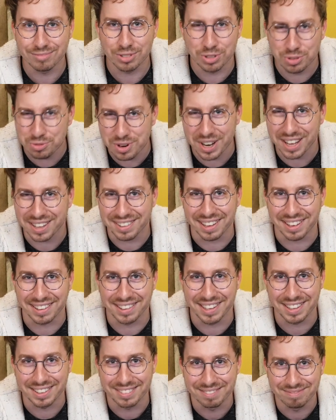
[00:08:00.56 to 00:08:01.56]
Jouez
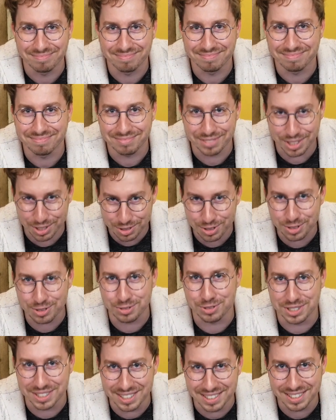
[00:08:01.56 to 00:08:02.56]
Internet. C'est ça que je
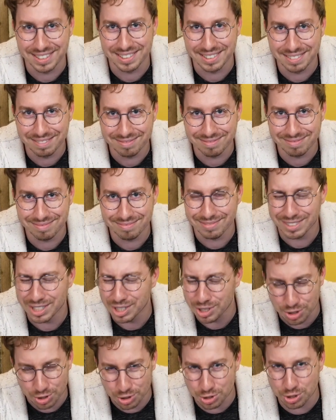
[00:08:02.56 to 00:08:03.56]
vous dis.
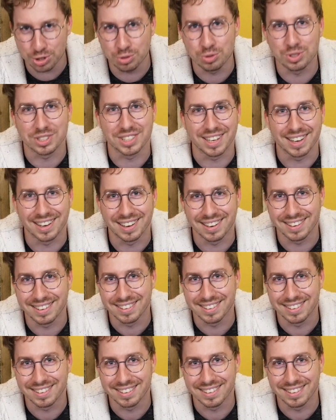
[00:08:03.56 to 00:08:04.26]
Jouez.